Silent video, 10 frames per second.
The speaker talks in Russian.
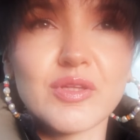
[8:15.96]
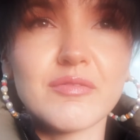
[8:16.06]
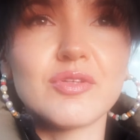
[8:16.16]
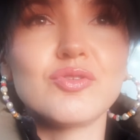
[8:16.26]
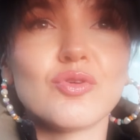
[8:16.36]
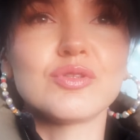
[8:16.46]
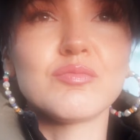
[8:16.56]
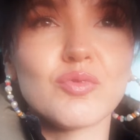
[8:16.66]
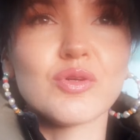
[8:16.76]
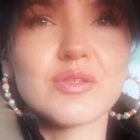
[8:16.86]
на видео
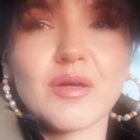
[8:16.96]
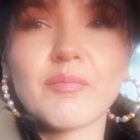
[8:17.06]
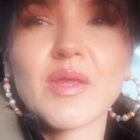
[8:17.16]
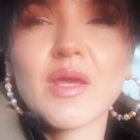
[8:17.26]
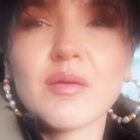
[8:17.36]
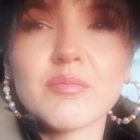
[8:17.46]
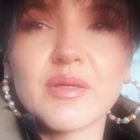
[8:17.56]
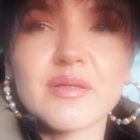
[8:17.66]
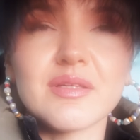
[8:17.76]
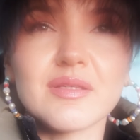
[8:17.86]
немного там
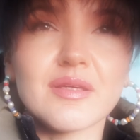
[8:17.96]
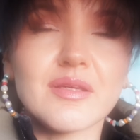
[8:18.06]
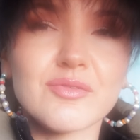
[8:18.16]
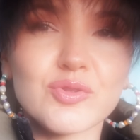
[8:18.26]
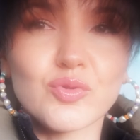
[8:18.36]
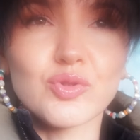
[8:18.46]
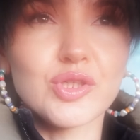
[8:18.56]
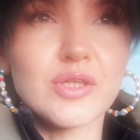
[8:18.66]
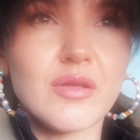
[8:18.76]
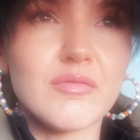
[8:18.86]
белые такие
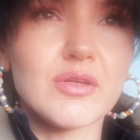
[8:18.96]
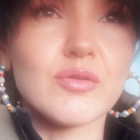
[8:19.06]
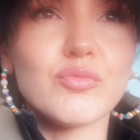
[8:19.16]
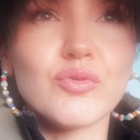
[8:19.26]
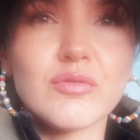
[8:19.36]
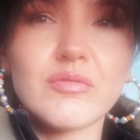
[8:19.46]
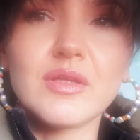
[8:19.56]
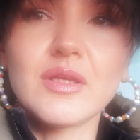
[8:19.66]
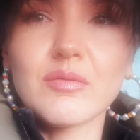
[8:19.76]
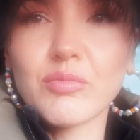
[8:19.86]
кусочки, наверное, будут
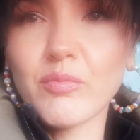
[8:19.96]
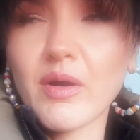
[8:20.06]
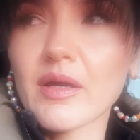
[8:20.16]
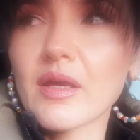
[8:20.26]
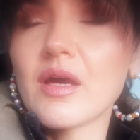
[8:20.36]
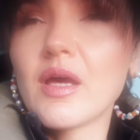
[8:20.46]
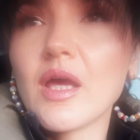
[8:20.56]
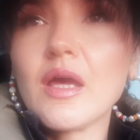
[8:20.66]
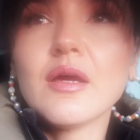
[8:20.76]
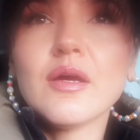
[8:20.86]
видны на бумаге.
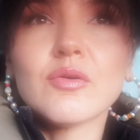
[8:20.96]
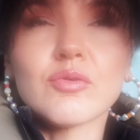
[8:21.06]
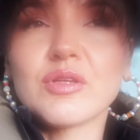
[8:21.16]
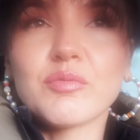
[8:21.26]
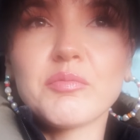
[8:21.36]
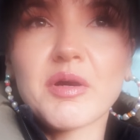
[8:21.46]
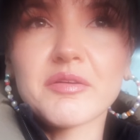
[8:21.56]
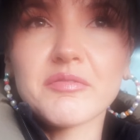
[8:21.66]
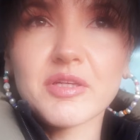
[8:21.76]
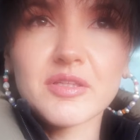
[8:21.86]
Ой, на
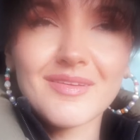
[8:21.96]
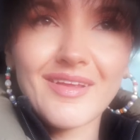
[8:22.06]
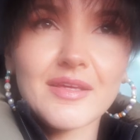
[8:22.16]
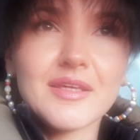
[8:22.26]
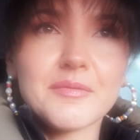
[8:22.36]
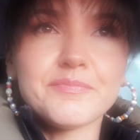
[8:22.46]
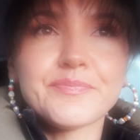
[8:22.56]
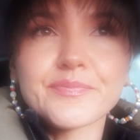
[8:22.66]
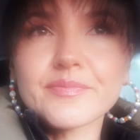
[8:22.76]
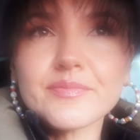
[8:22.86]
бумаге, говорю, на ноге.
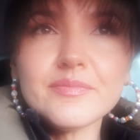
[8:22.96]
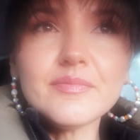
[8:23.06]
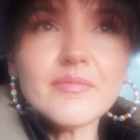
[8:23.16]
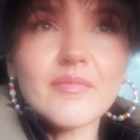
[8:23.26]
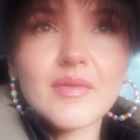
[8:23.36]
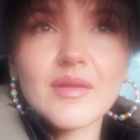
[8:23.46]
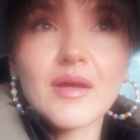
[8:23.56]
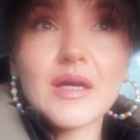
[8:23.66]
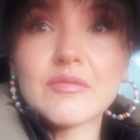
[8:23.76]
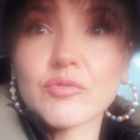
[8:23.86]

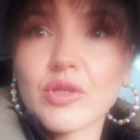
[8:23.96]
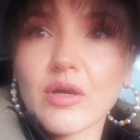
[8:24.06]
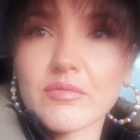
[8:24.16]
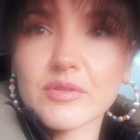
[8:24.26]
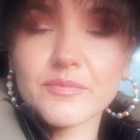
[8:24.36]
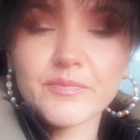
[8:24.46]
Вот так вот.